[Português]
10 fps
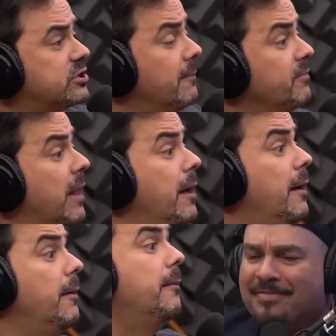
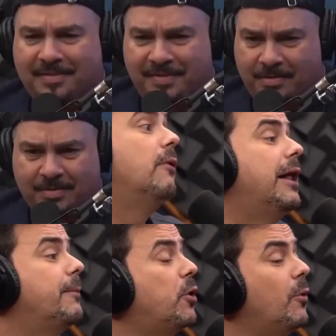Causava. Mas não era,
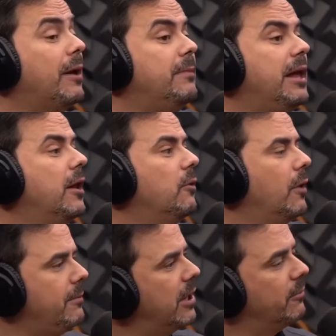causava. porque o Emílio, o
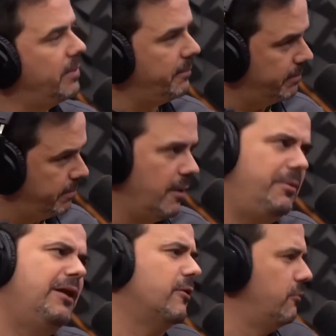Emílio, o
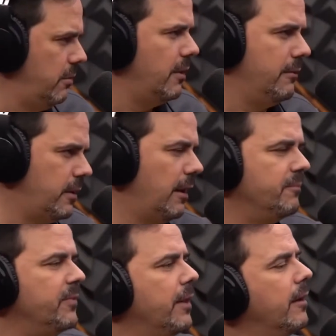Emílio, é, né?
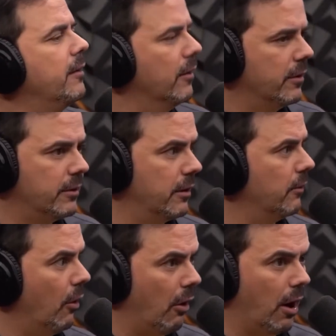
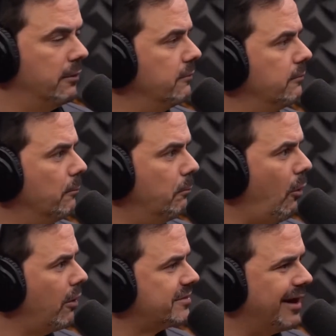Ó,
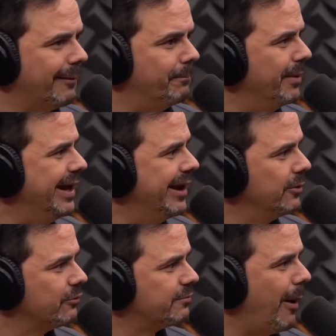bota a pilha
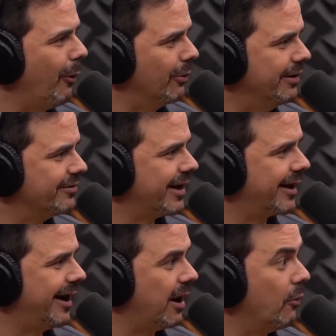nos paulistas,
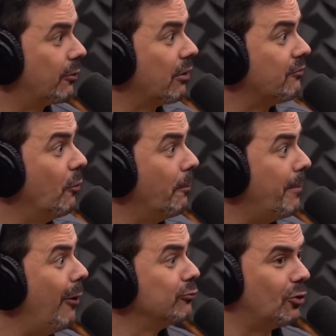caralho. Eu quero ver o
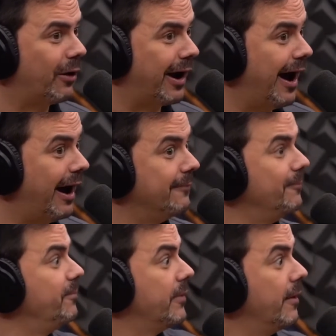pau torar.
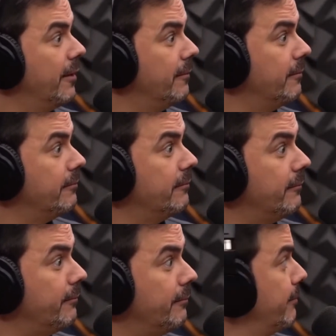Porque um
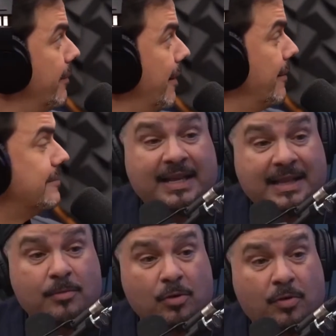tempo antes o Tutinha
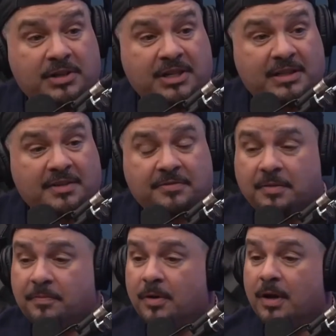reclamou com a gente. Ele falou, que
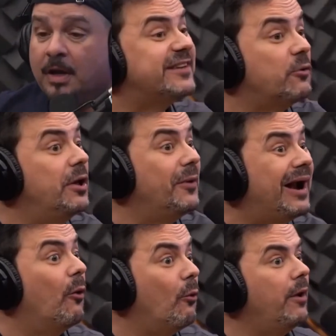na audiência no Rio ele era falou, ruim.